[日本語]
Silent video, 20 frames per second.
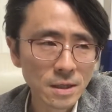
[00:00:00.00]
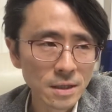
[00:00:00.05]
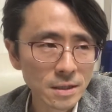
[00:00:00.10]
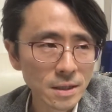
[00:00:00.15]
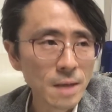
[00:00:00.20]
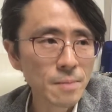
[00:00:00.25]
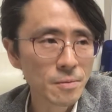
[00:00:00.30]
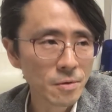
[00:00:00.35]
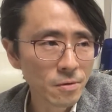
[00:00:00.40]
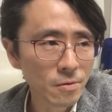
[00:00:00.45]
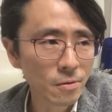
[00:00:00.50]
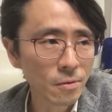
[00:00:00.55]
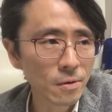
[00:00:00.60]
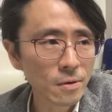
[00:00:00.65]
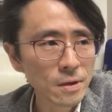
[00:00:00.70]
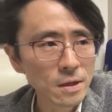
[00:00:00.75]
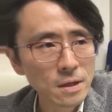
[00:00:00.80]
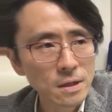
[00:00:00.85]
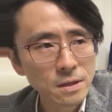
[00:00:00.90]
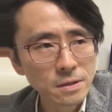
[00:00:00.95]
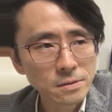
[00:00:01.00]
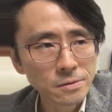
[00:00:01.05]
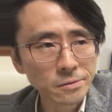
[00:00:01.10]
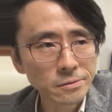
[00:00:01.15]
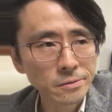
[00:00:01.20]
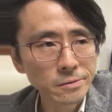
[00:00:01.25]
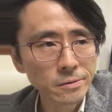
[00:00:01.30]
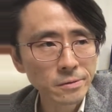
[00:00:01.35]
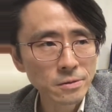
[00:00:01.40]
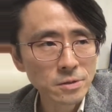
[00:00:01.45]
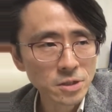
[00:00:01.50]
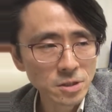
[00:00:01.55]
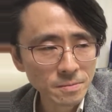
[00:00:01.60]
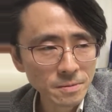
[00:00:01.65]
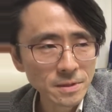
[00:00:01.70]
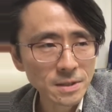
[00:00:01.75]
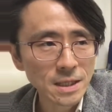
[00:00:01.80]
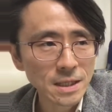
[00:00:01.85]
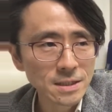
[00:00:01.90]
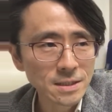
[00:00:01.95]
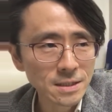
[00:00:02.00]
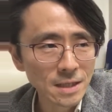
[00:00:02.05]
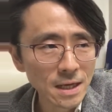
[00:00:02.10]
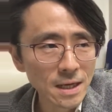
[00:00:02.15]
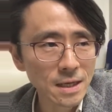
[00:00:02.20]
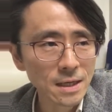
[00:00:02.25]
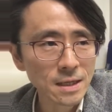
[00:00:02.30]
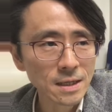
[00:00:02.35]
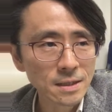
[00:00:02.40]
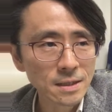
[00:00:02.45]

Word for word: でもその自分たちで